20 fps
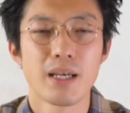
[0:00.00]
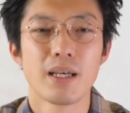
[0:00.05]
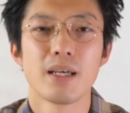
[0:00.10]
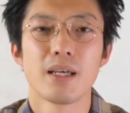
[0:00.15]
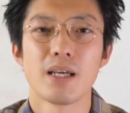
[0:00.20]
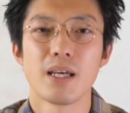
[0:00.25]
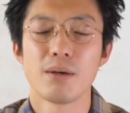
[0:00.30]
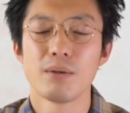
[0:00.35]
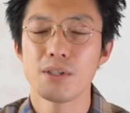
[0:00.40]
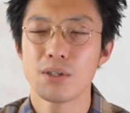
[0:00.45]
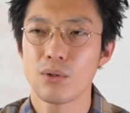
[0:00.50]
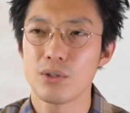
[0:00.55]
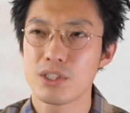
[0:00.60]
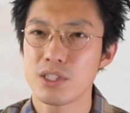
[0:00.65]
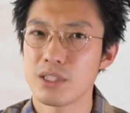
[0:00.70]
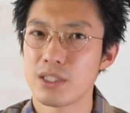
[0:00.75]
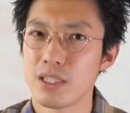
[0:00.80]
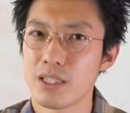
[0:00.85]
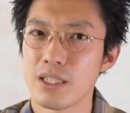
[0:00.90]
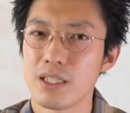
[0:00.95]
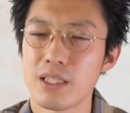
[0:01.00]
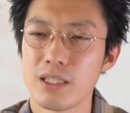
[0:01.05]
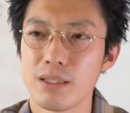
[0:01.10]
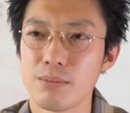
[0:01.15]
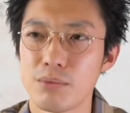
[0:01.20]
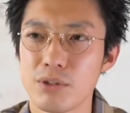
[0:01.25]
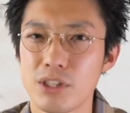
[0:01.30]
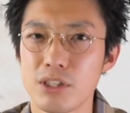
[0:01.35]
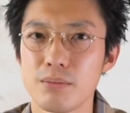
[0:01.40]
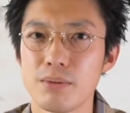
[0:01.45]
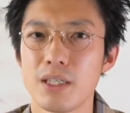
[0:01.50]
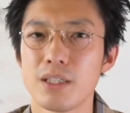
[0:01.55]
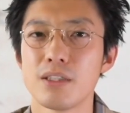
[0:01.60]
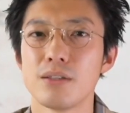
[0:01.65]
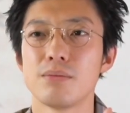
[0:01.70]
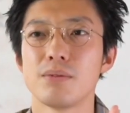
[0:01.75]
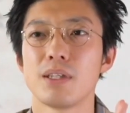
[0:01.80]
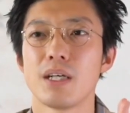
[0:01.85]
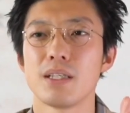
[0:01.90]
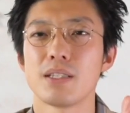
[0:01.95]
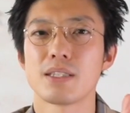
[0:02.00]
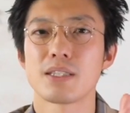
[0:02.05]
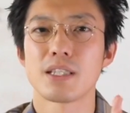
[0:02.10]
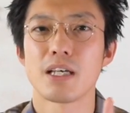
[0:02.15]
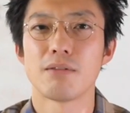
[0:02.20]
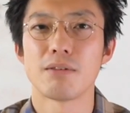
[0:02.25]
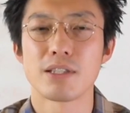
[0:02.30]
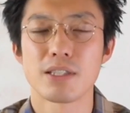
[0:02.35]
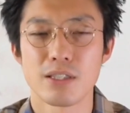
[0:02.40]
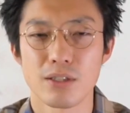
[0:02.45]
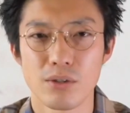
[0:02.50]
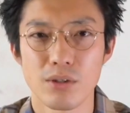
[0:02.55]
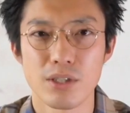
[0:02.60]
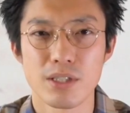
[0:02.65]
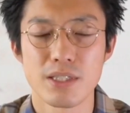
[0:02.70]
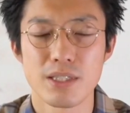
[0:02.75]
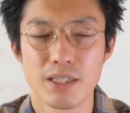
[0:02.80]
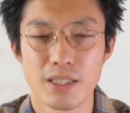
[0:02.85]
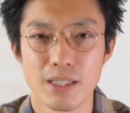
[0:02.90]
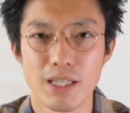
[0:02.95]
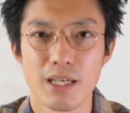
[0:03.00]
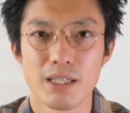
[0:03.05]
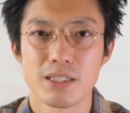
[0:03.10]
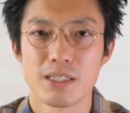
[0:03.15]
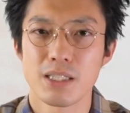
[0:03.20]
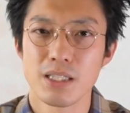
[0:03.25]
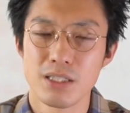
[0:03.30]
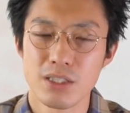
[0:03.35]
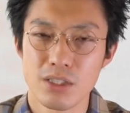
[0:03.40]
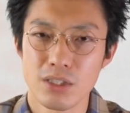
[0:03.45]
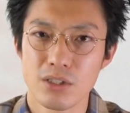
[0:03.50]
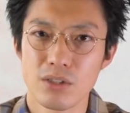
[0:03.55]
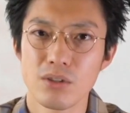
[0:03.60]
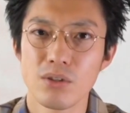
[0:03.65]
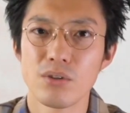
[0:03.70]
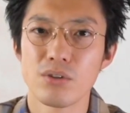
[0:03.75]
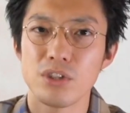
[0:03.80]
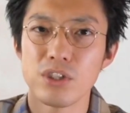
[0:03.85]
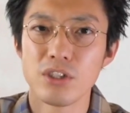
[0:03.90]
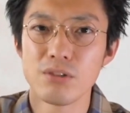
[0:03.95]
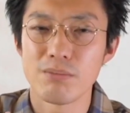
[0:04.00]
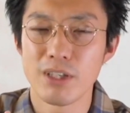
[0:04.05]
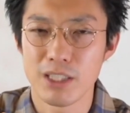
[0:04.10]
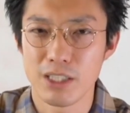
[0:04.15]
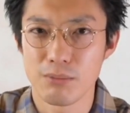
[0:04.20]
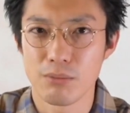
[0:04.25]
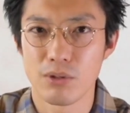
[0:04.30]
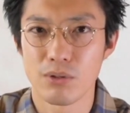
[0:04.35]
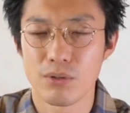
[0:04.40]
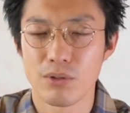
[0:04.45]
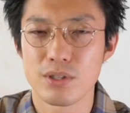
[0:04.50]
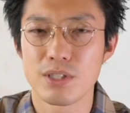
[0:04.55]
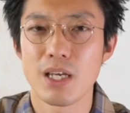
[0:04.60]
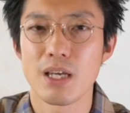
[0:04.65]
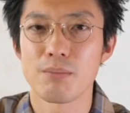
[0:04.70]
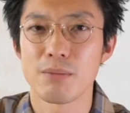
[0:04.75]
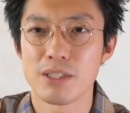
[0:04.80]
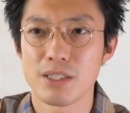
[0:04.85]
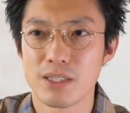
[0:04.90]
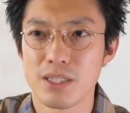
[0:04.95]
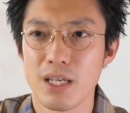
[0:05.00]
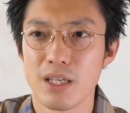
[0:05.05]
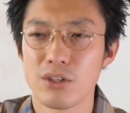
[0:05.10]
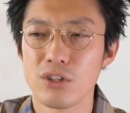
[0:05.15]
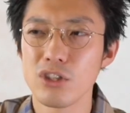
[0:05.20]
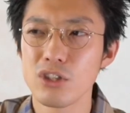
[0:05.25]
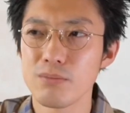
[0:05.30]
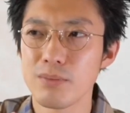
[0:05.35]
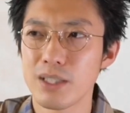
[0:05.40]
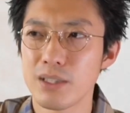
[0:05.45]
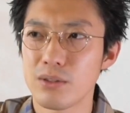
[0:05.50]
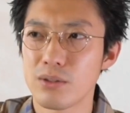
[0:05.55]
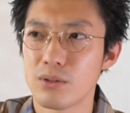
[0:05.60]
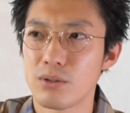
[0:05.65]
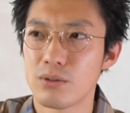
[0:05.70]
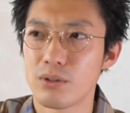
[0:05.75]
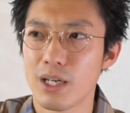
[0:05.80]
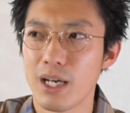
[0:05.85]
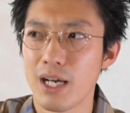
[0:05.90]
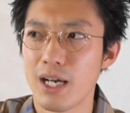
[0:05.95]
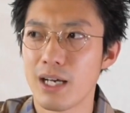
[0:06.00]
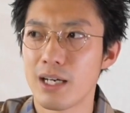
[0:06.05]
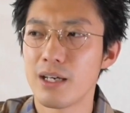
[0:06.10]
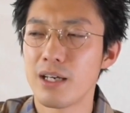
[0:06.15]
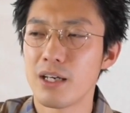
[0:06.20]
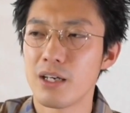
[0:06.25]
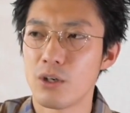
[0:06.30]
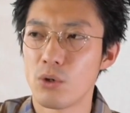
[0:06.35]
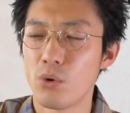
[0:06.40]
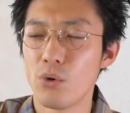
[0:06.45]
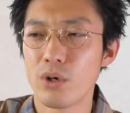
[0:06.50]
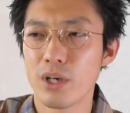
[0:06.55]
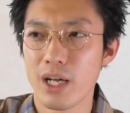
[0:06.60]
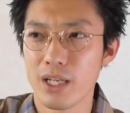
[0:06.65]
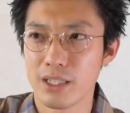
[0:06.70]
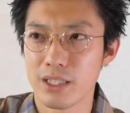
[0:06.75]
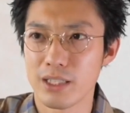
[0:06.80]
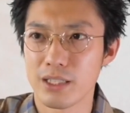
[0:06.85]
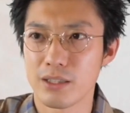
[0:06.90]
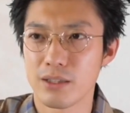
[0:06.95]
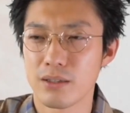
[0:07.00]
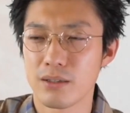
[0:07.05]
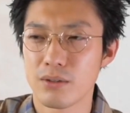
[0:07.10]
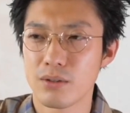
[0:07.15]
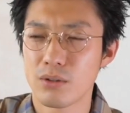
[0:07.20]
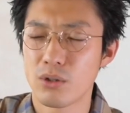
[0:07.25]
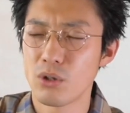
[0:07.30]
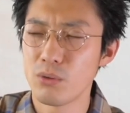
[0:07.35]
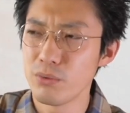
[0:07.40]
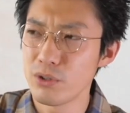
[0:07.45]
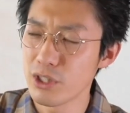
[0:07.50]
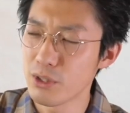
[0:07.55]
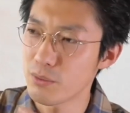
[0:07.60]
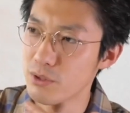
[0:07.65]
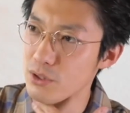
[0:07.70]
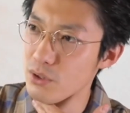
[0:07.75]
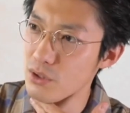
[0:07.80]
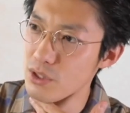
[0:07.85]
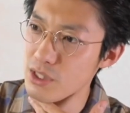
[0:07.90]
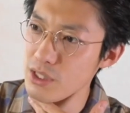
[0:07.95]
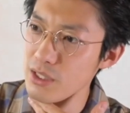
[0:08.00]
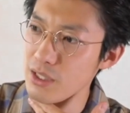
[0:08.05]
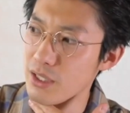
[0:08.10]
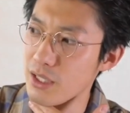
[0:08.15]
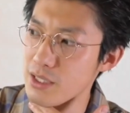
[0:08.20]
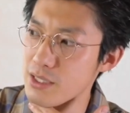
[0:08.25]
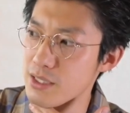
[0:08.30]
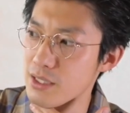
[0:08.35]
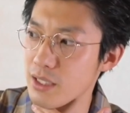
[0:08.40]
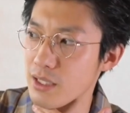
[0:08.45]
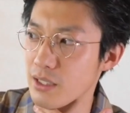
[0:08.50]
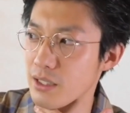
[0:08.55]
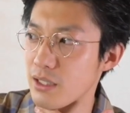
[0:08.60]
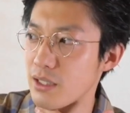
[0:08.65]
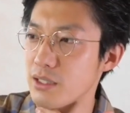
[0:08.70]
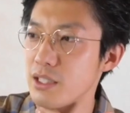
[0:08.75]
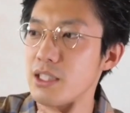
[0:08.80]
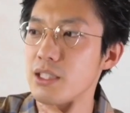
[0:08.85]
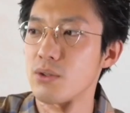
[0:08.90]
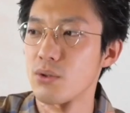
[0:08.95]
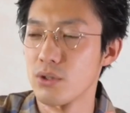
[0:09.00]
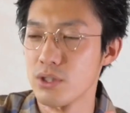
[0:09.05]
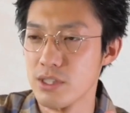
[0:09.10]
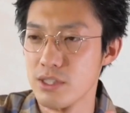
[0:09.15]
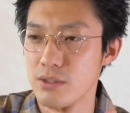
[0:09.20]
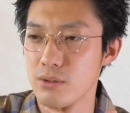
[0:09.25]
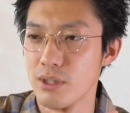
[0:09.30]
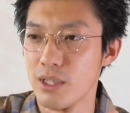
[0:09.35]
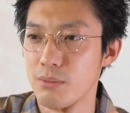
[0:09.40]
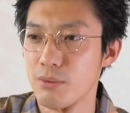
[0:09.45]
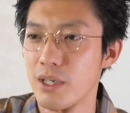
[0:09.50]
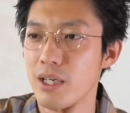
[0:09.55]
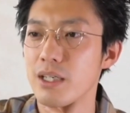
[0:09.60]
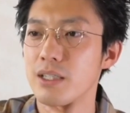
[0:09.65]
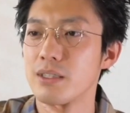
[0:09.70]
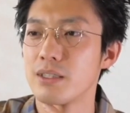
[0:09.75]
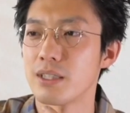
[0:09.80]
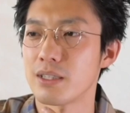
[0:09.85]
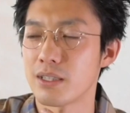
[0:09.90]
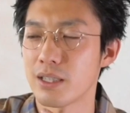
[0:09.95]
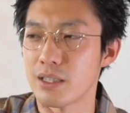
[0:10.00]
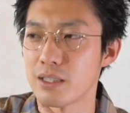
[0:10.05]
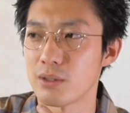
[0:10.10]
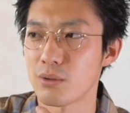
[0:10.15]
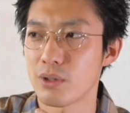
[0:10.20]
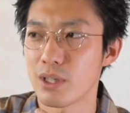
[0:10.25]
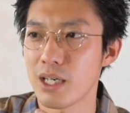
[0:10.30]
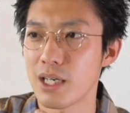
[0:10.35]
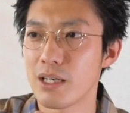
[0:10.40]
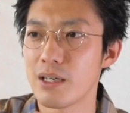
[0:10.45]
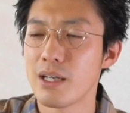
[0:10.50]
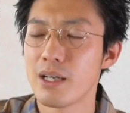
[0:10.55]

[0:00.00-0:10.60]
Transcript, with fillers: えー、僕個人的にブルーム&ブランチさんはすごい好きで、新宿のニューマンにもございまして、ニューマンの方がオーラリー、コモリもそっちに入ってたかな、ニードルズとかも入ってたりとか、